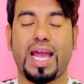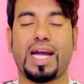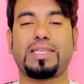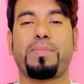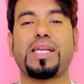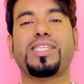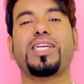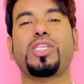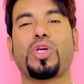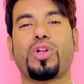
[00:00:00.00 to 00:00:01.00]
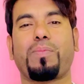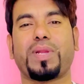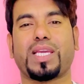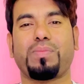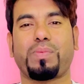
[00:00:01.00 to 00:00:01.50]
আচ্ছা বাইশ কেরের স্বর্ণ
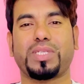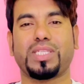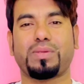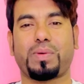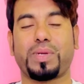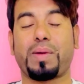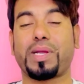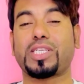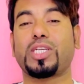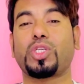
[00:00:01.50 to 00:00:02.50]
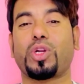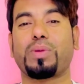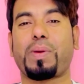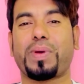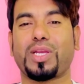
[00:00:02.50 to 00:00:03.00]
আপনারা কীভাবে চিনতে পারবেন বাইশ কেরের স্বর্ণের
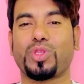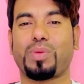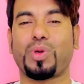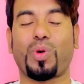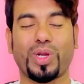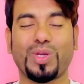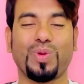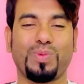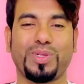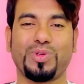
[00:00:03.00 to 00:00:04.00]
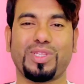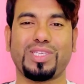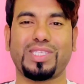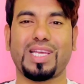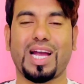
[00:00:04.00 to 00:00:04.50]
ব্যাপারে কিন্তু আমি অনেকগুলো ভিডিও
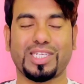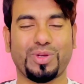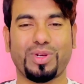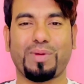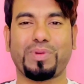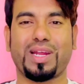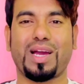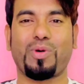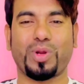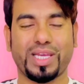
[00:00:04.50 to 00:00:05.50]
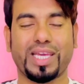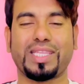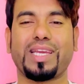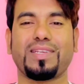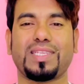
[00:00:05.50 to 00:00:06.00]
দিয়েছি আশা করি আপনারা অনেকে
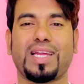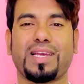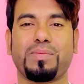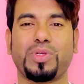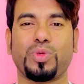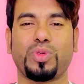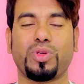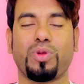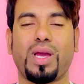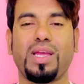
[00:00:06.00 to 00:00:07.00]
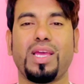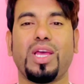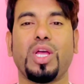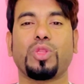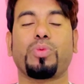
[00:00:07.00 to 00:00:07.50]
দেখেছেন আগে ভিডিওটিগুলো
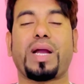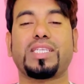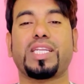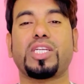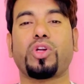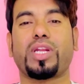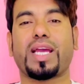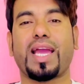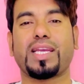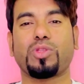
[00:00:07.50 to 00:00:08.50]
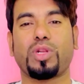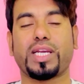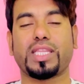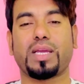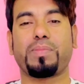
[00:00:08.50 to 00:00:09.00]
তো বাইশ কেরের স্বর্ণের গায়ে কিন্তু
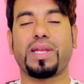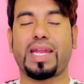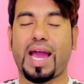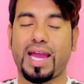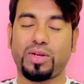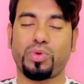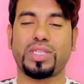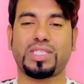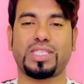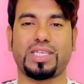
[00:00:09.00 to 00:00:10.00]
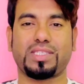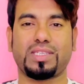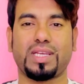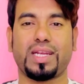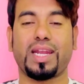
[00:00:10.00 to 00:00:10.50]
লেখা থাকবে নাইন ওয়ান সিক্স
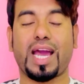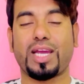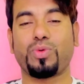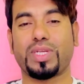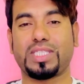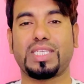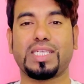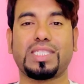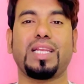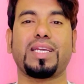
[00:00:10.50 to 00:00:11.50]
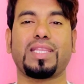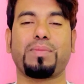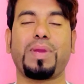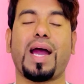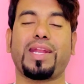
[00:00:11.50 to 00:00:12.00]
নাইন ওয়ান সিক্স লিখে
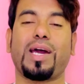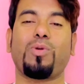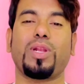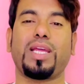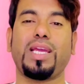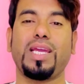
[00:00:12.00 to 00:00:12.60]
থাকবে আর না হলে